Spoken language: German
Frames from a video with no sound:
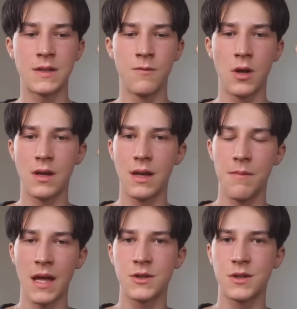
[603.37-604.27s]
würden die
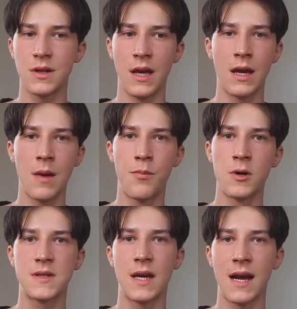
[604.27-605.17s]
Menschen ihren
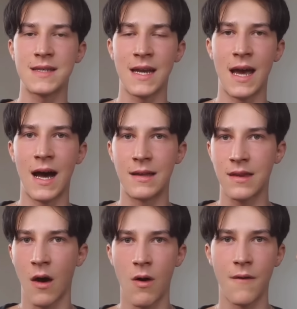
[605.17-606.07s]
Geburtstag als eine Art
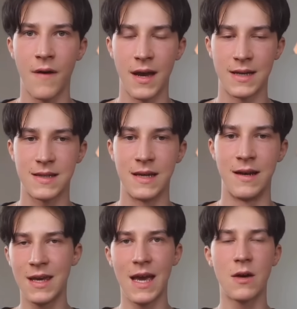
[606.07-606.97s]
Trauerfeier sehen.
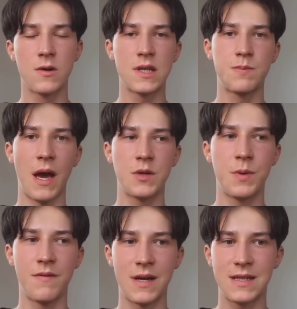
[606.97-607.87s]
Hier ein kurzes
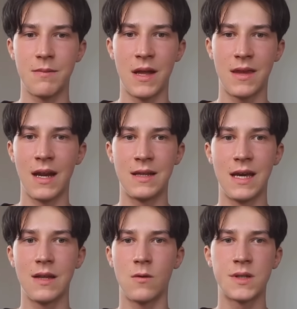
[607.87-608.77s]
Beispiel, was die
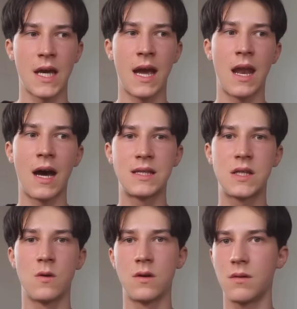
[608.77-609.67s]
Mentalität unserer
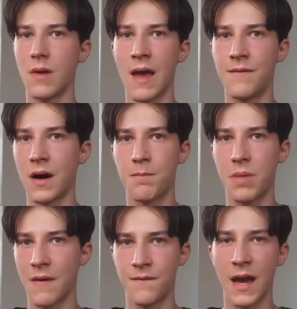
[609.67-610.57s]
Generation einfach
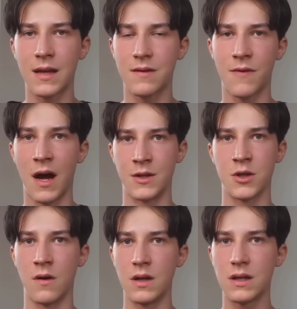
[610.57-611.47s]
perfekt veranschaulicht.